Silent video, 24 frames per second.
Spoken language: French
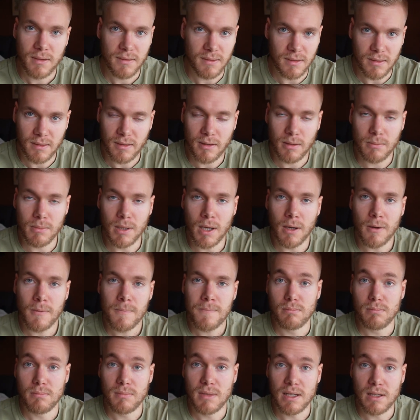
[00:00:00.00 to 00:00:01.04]
C'est très bien.
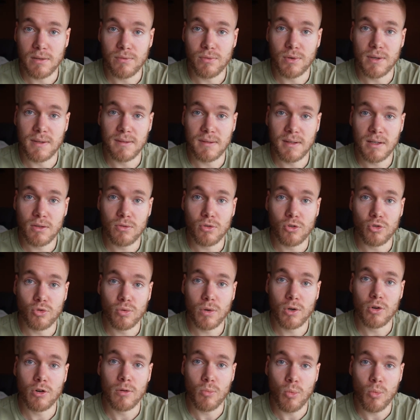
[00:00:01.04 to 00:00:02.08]
Il faut essayer que ce soit le